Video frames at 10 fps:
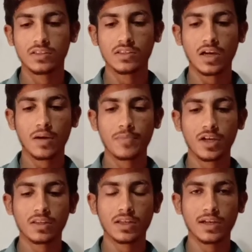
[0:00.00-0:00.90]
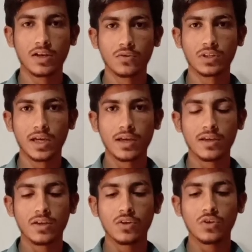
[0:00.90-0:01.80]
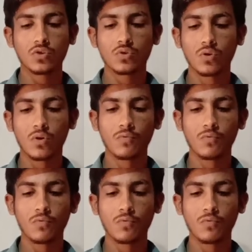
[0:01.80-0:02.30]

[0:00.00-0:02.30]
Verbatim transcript: यहाँ पे अर्थ लगा होता है तो